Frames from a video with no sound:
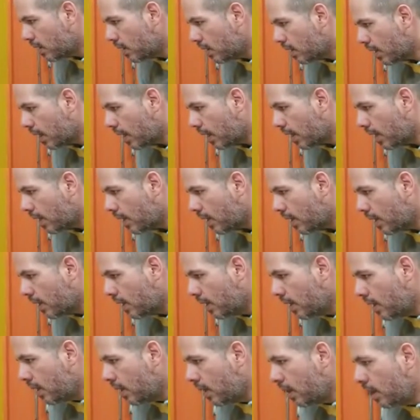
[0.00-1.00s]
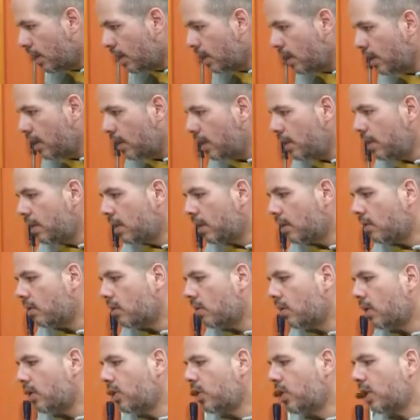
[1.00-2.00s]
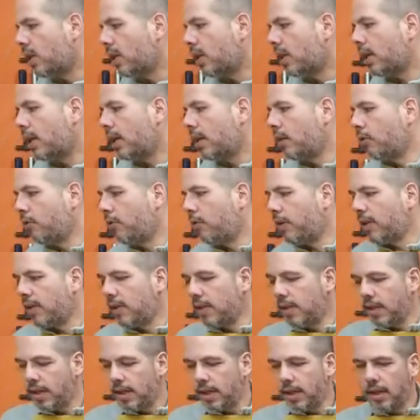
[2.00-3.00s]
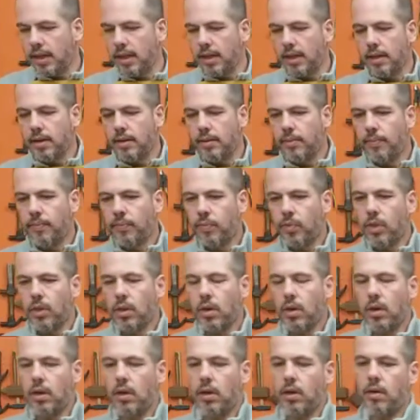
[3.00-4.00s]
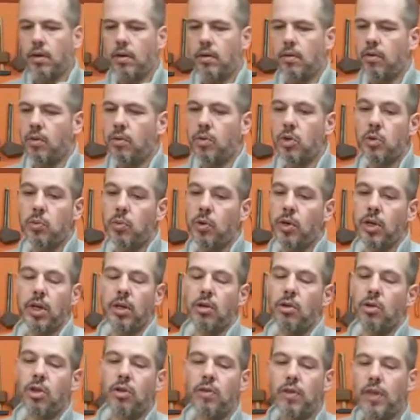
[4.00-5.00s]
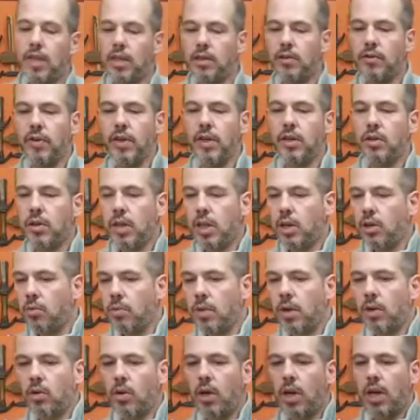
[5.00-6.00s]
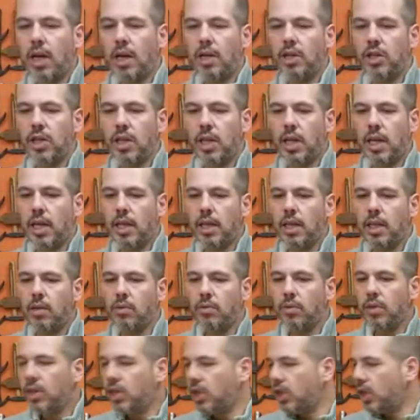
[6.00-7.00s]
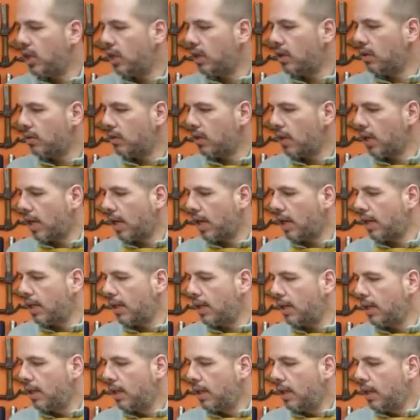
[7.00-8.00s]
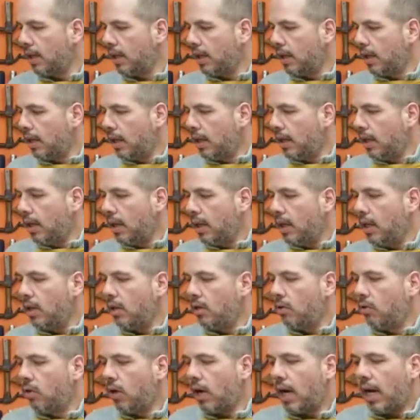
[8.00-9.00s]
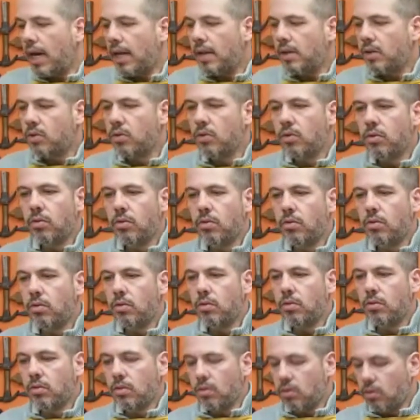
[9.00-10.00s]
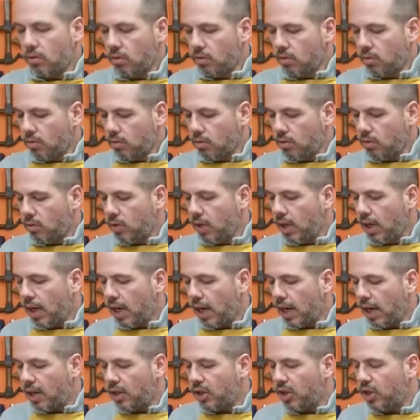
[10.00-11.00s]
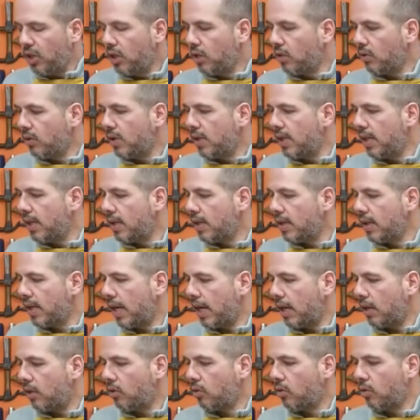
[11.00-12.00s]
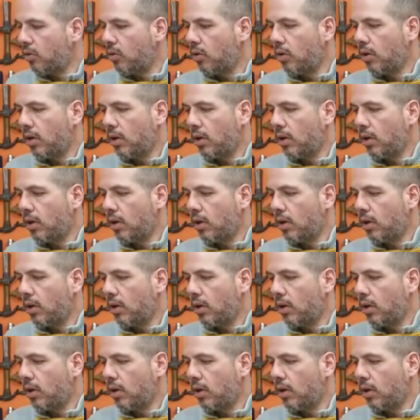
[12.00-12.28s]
Tá? Então não adianta eu fazer, é, vamos supor que eu não tivesse feito nenhuma colagem lá, nenhum enxerto, nada, e o rasgo do, do, do, do encaixe não ser exato.